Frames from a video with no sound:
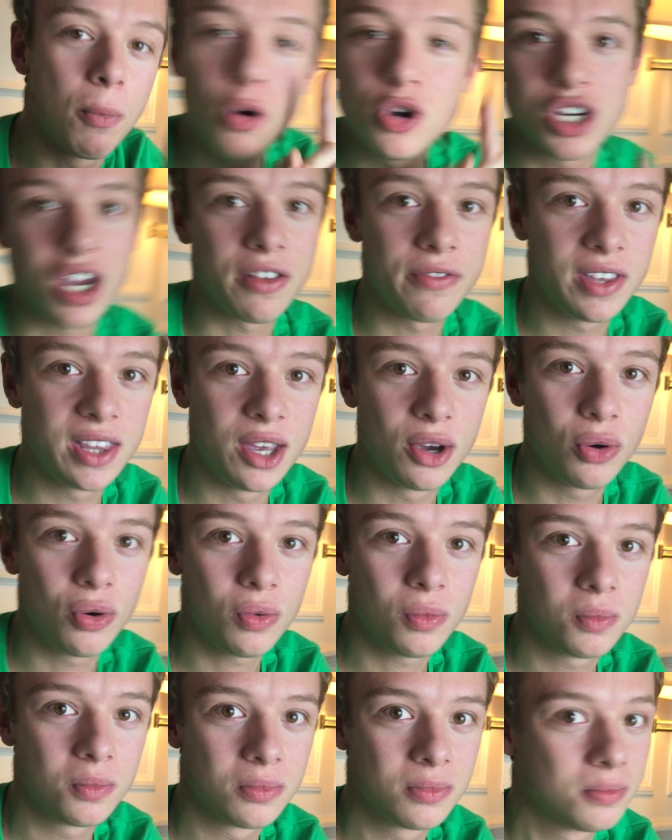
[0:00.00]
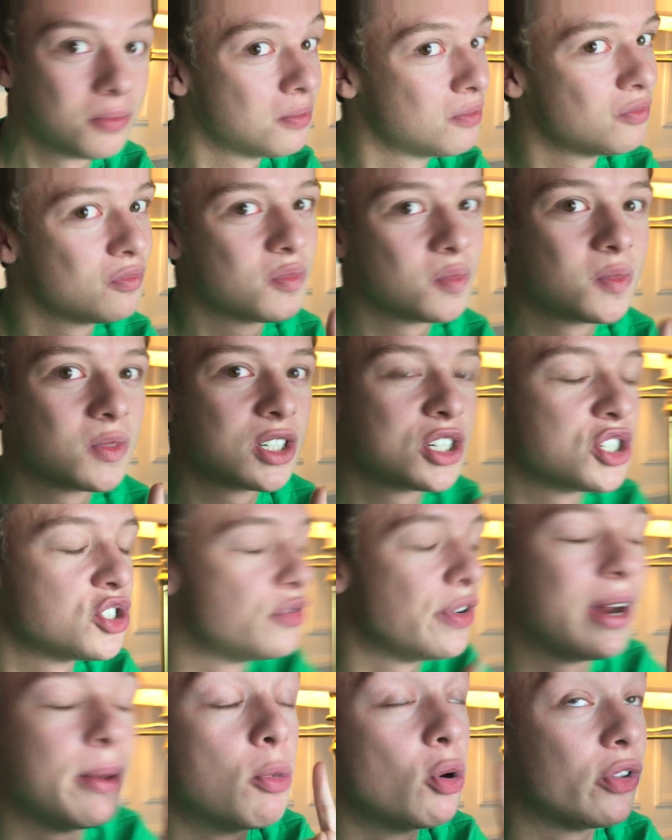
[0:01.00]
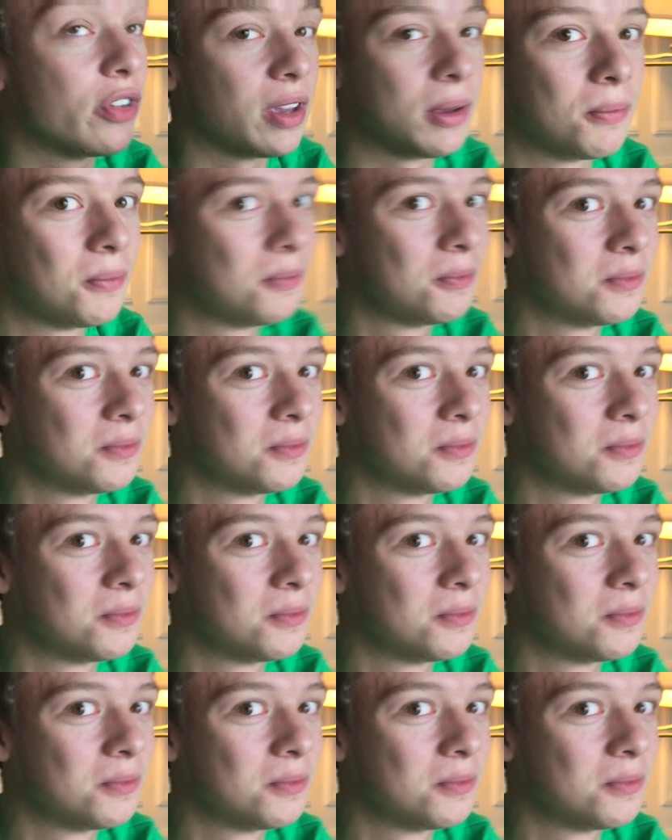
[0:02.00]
prochaines vidéos, je vais les bosser.